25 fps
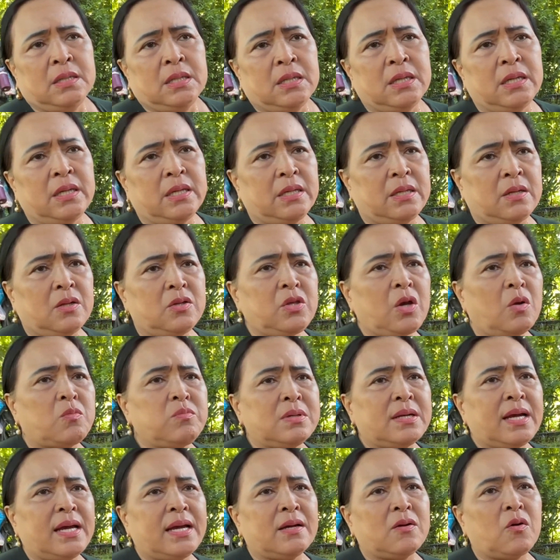thì nói
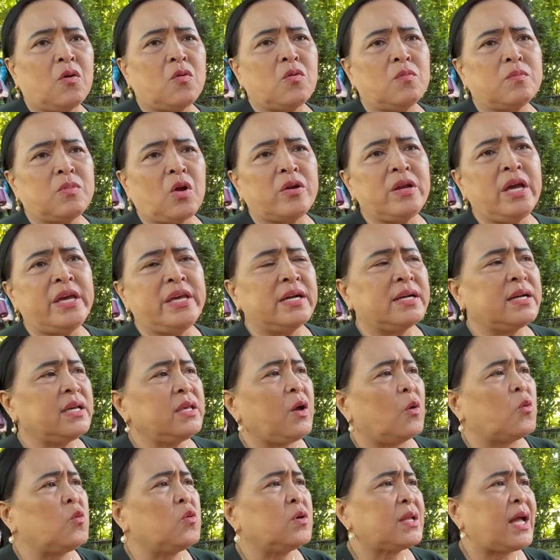chung ra cô cũng nổi điên cái
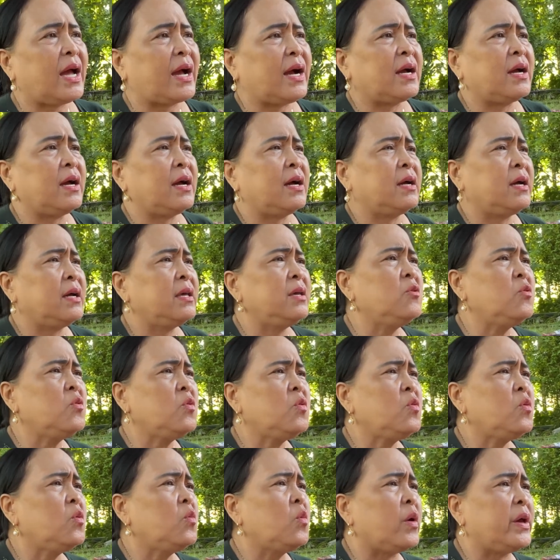vụ của thằng à, Hiếu
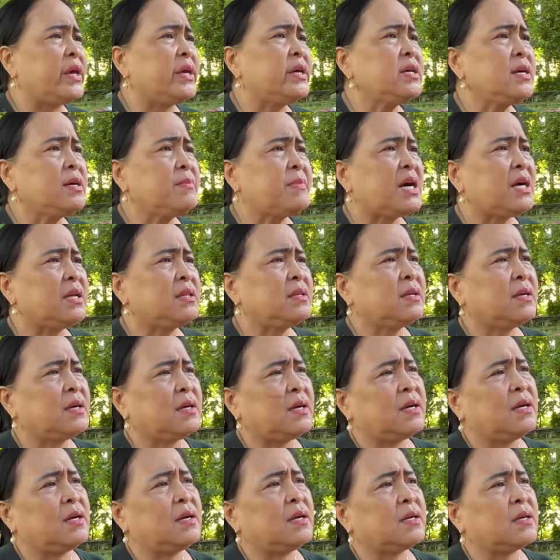Nguyễn ở bên
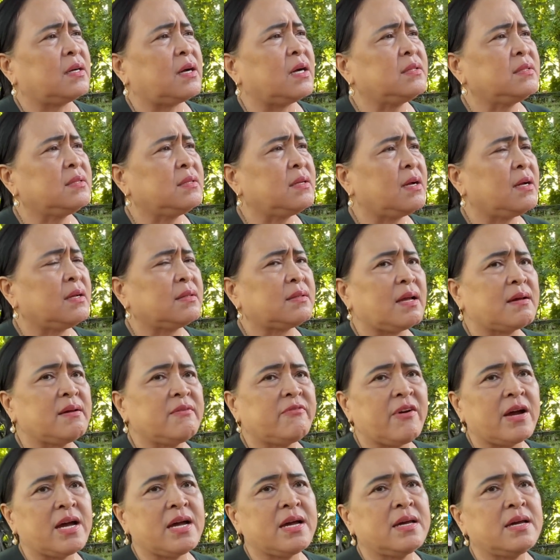à, kênh à,
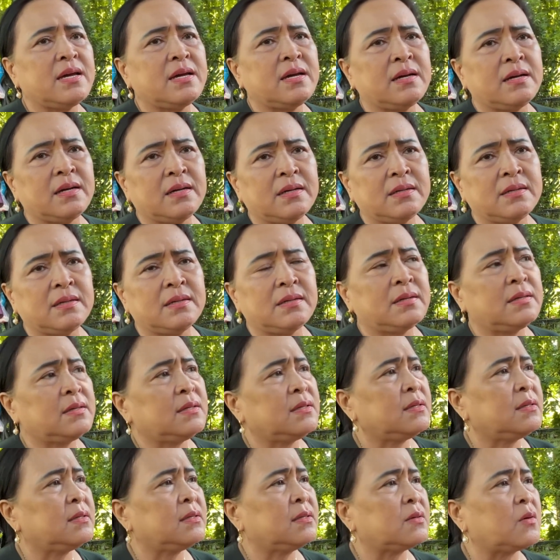TV
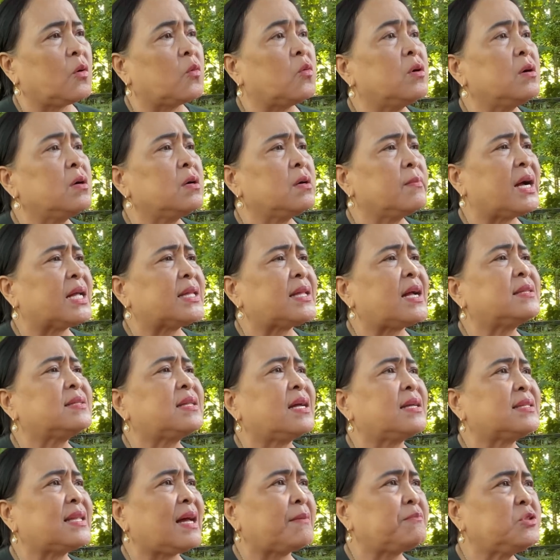của bà Thanh
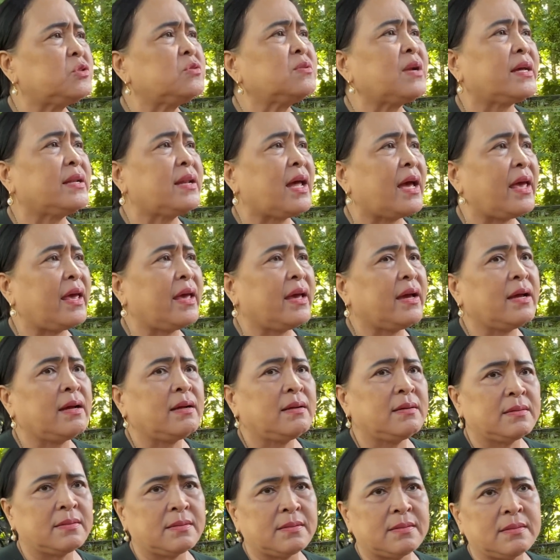Thanh Tâm xuống đây nè
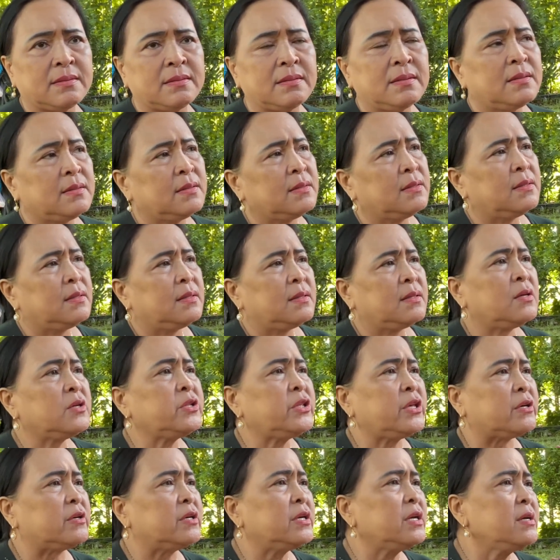nó
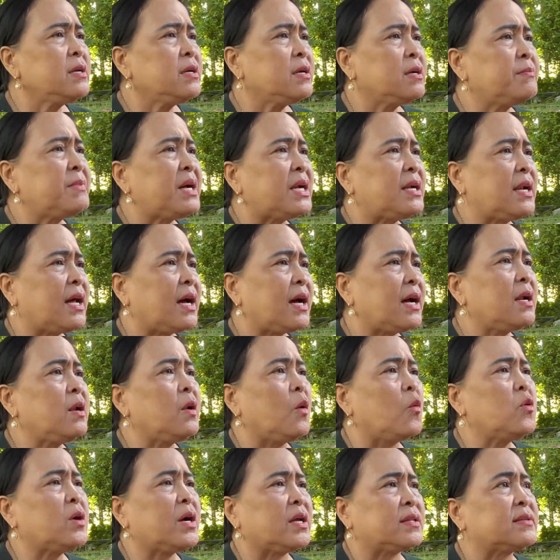chửi mình là
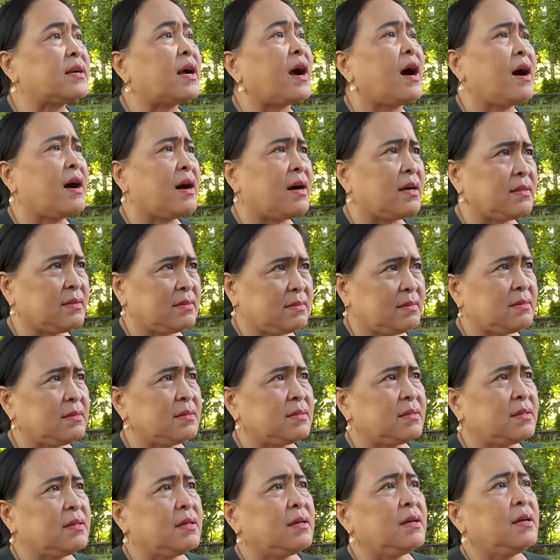lũ kền kền
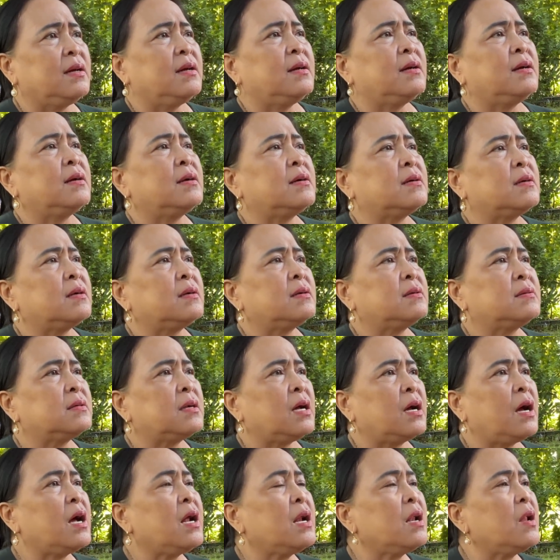Trời.
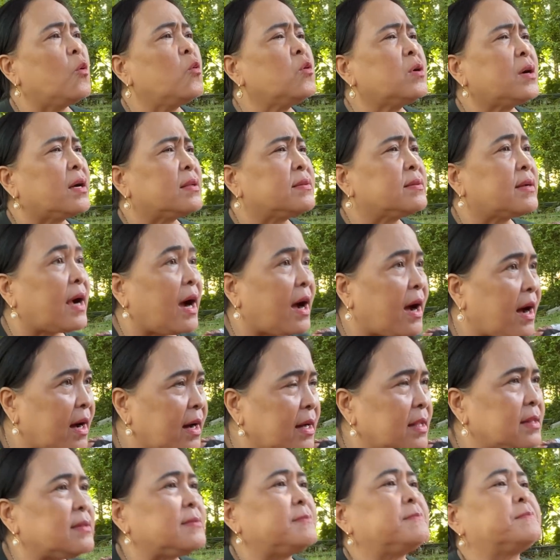À, lũ kền
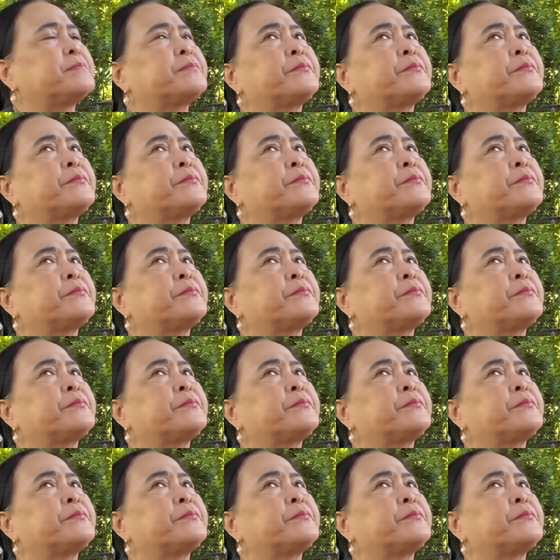kền